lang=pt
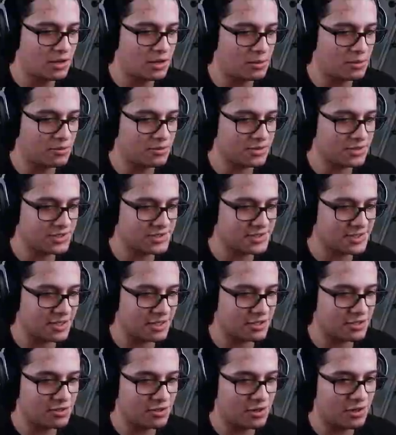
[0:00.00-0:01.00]
Vamos testar
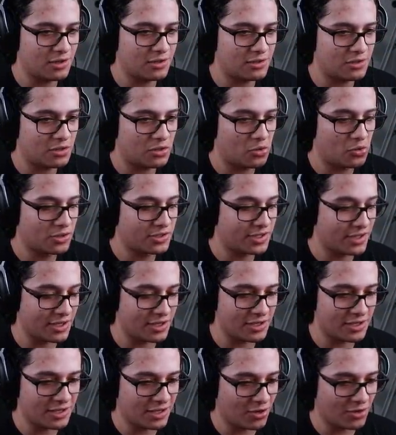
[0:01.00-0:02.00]
aqui, ó. O
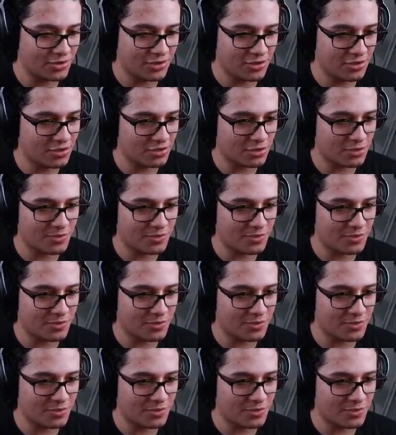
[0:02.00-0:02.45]
quê? Que é o dano que eu